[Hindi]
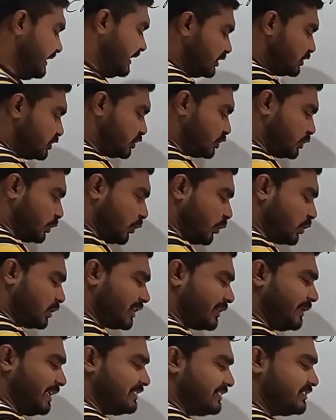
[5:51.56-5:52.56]
शॉर्ट
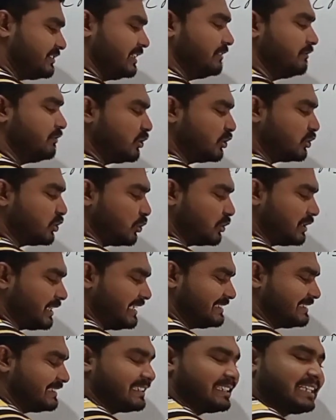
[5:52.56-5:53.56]
क्वेश्चन वो टोटल
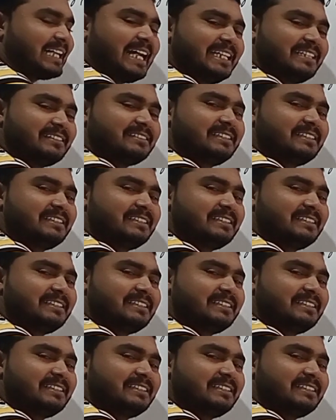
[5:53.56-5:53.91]
सत्ताईस दे